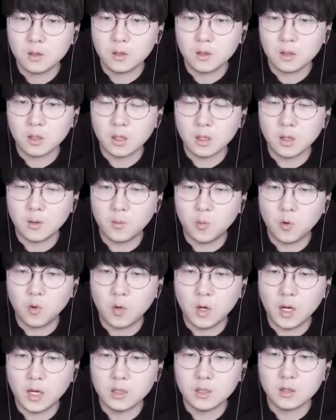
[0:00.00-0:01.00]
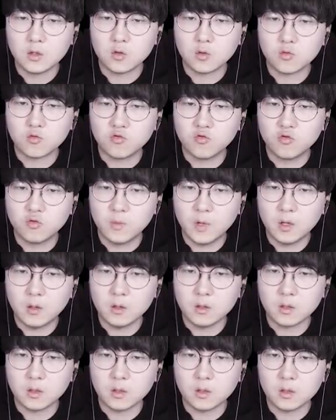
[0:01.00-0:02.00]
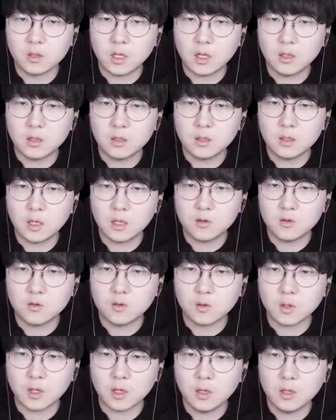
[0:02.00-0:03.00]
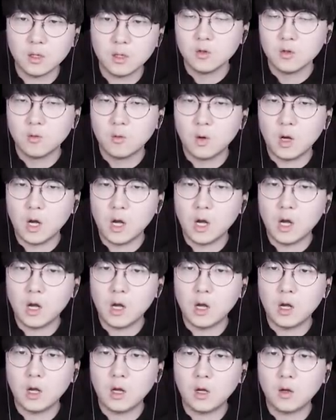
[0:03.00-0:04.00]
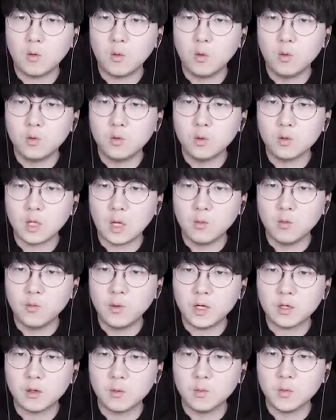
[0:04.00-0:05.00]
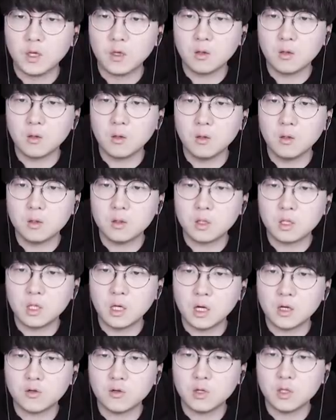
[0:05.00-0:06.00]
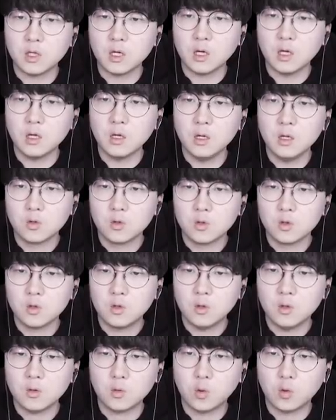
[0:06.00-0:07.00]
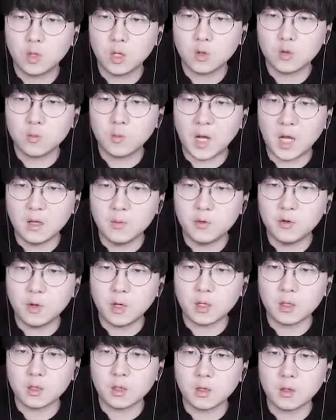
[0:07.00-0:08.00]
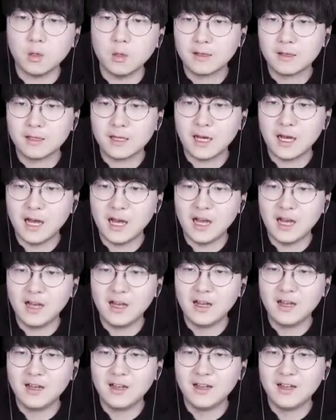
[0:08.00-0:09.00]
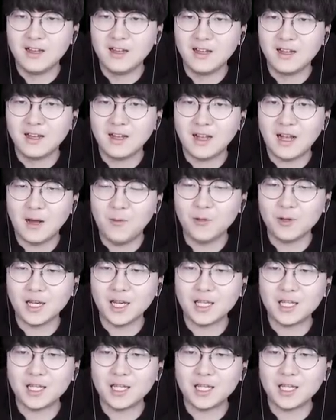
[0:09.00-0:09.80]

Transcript: 여기가 뭐가 있는지 좀 궁금하거든요 다른 다른 쪽에 와 온통 나무밖에 없네 이거 지나갈 수 있냐? 이거 도끼가 좀 많이 필요하겠는데요? 자 가보자